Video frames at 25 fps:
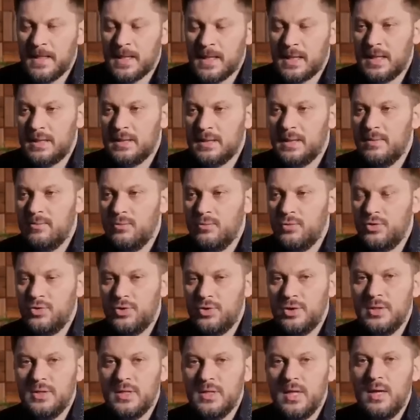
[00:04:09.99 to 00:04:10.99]
Когда
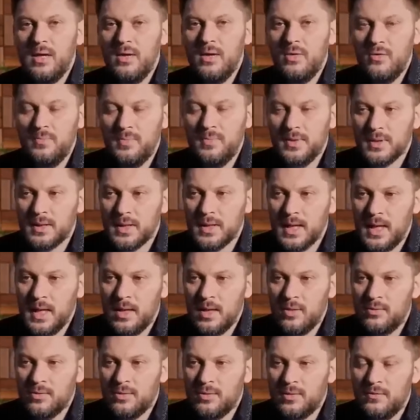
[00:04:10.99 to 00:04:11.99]
мужчина любит,
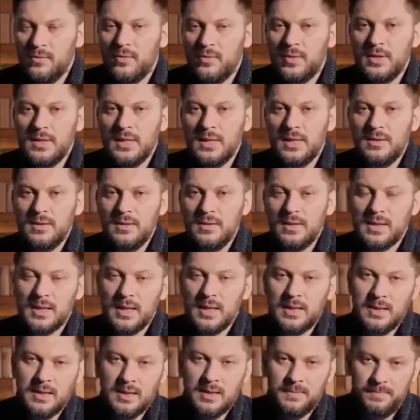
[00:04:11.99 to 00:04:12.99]
у него нет
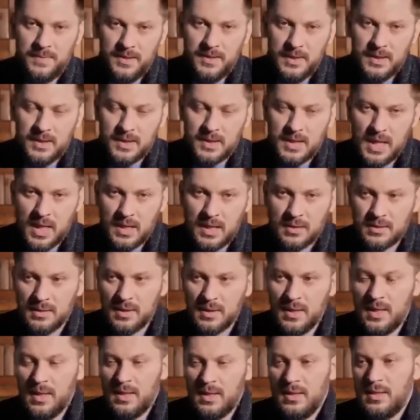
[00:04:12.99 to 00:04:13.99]
никаких преград.
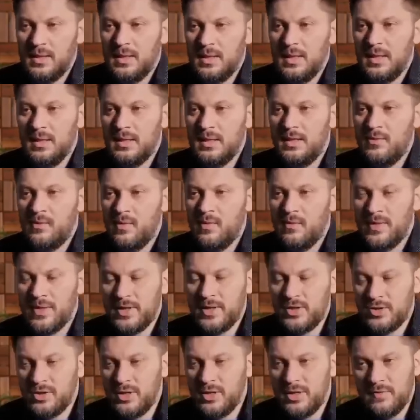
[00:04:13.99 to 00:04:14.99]
И его
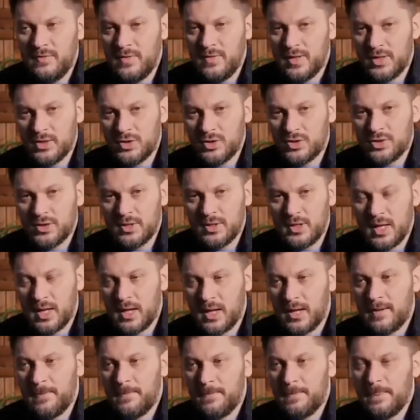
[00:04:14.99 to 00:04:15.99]
ворчливая
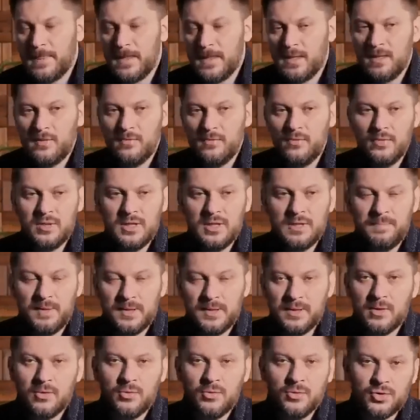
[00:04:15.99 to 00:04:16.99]
жена, его
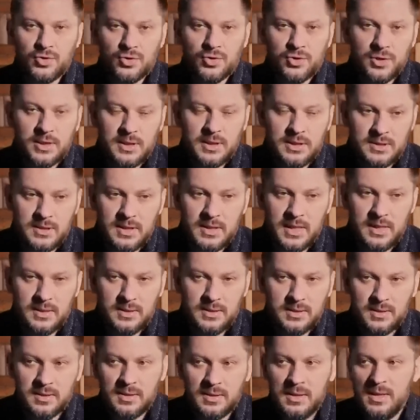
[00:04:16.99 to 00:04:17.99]
неподросшие
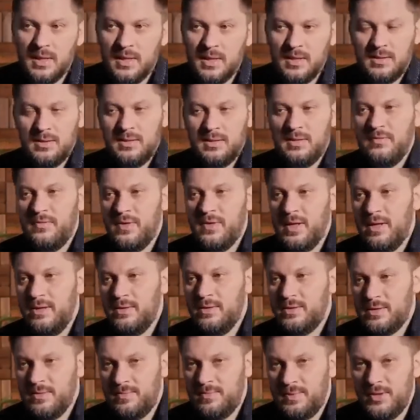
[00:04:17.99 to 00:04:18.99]
дети не
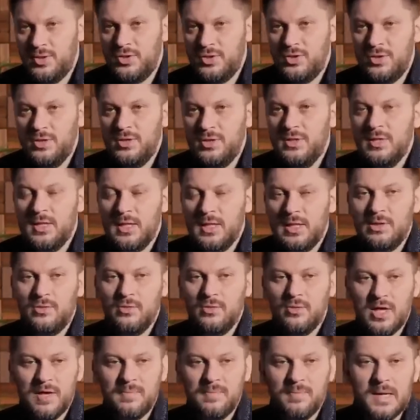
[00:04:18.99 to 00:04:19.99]
являются причиной,
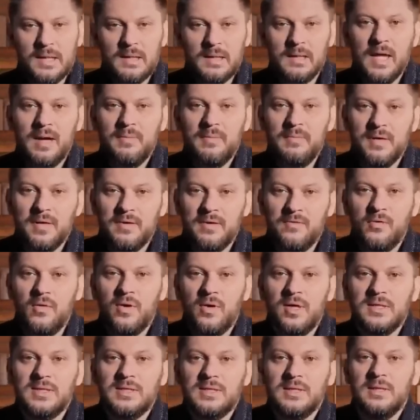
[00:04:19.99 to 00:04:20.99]
которая могла бы
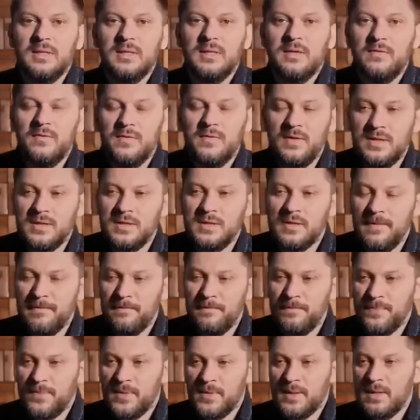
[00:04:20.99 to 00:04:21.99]
его остановить
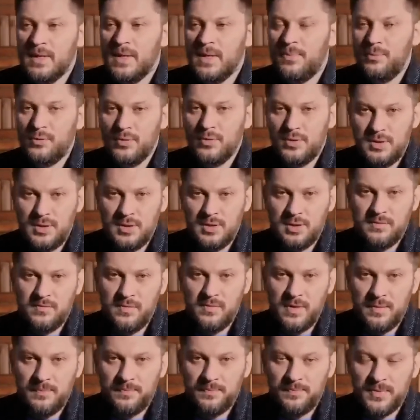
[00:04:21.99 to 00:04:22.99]
на пути к
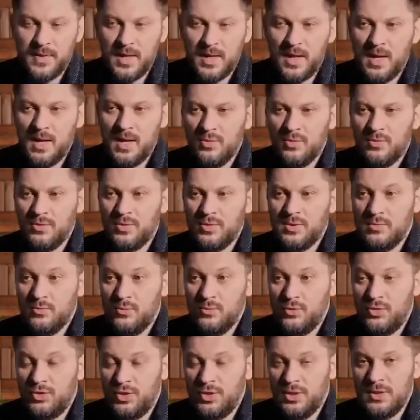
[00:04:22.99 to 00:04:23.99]
вам. То есть
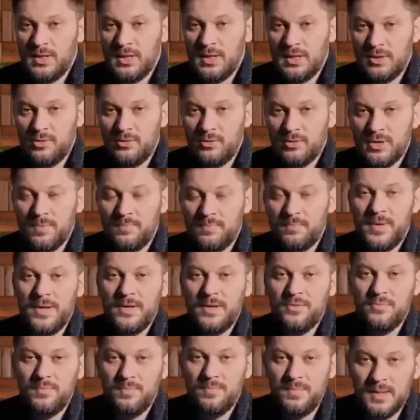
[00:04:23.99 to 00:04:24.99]
мужчина, который
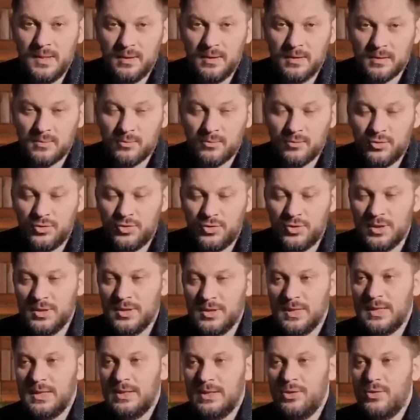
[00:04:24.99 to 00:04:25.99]
полюбил,
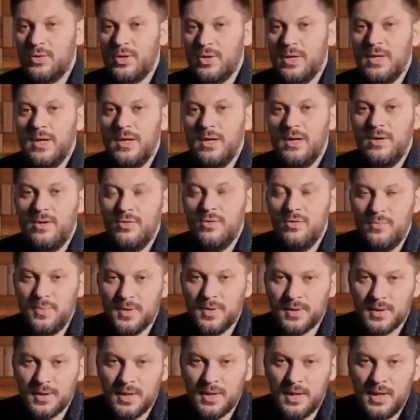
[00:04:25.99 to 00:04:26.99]
мужчина, который
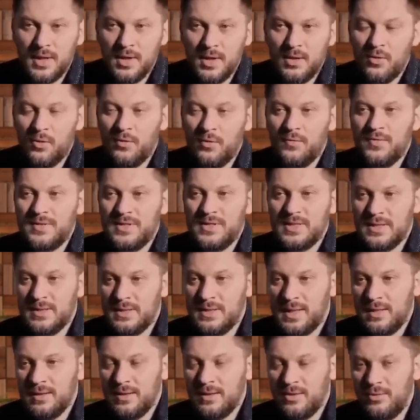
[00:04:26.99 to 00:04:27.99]
любит, он
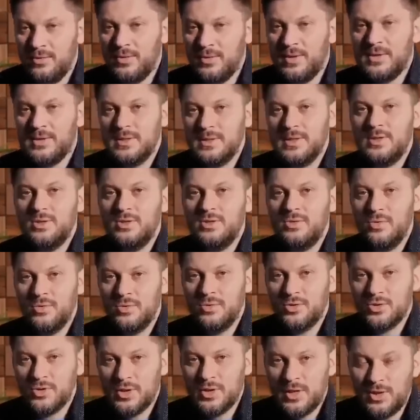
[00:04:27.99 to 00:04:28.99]
всегда находится с
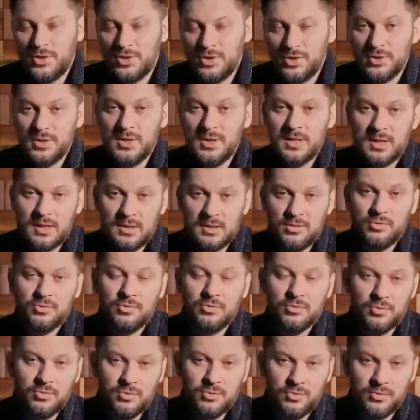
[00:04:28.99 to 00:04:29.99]
той женщиной,
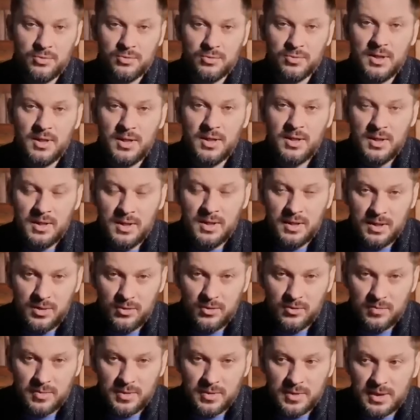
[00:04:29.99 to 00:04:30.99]
которую он
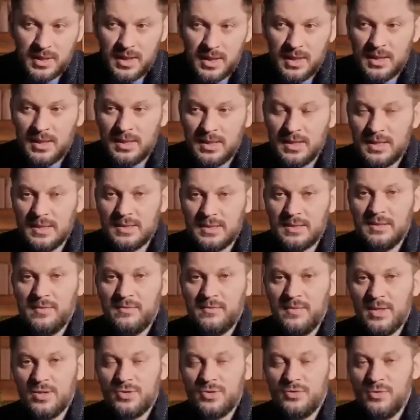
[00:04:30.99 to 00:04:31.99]
любит. Если
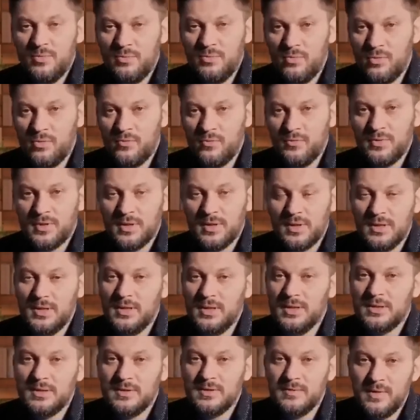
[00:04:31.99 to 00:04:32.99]
ваш любовник
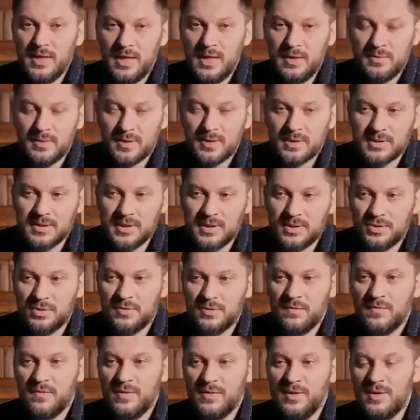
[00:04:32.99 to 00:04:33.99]
не с вами,
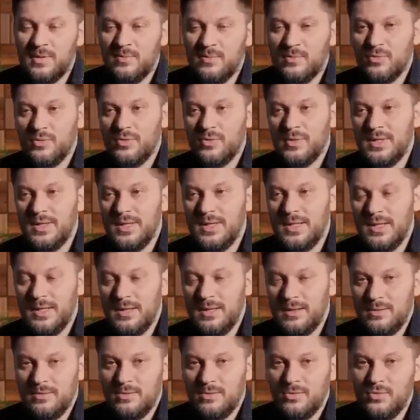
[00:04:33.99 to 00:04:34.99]
значит вы ему
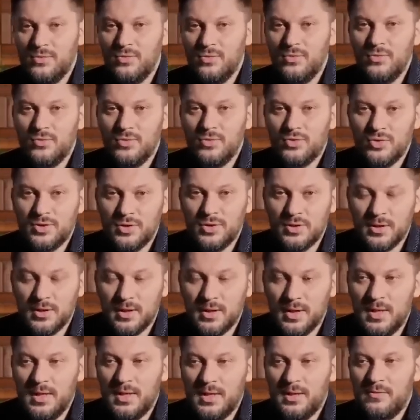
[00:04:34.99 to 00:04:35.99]
не нужны.
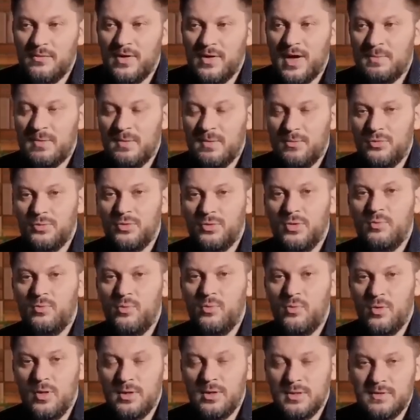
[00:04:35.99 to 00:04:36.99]
Вами будут
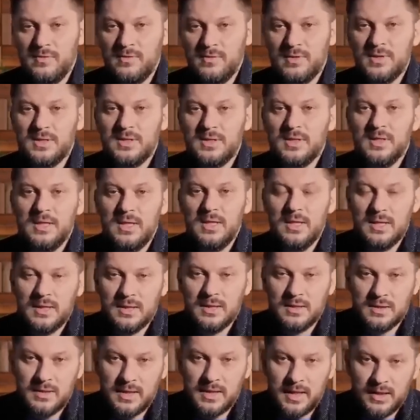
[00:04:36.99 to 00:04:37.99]
пользоваться
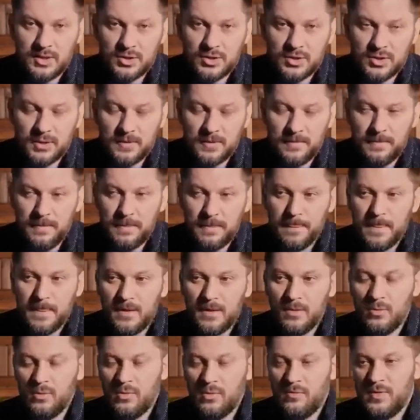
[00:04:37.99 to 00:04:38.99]
дальше.
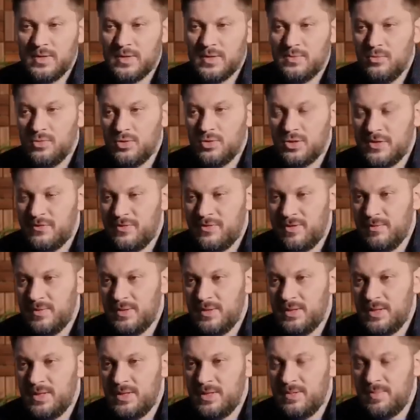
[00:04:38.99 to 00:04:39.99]
Ну, возможно, вам
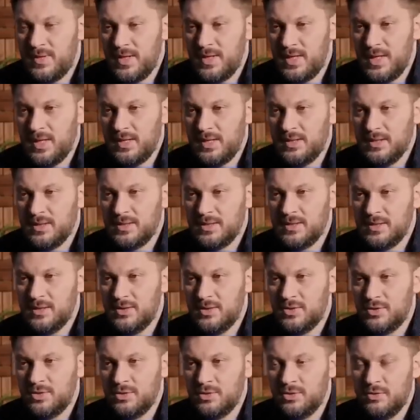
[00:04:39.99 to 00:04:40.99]
это неприятно
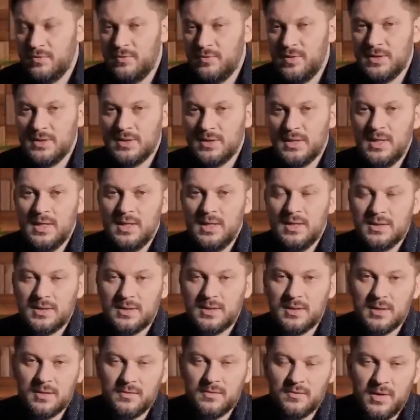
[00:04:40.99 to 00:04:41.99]
слышать, но вас
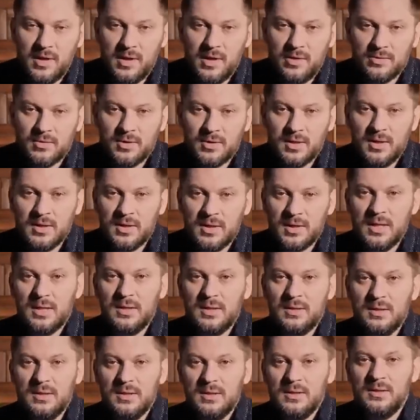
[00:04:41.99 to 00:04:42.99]
скрывают
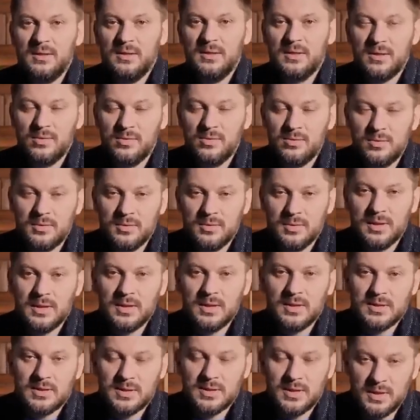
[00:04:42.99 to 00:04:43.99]
как дырку на
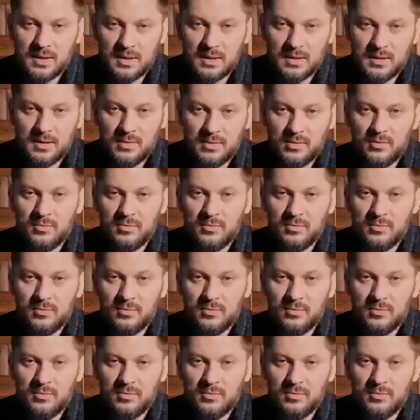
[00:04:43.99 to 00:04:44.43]
носке.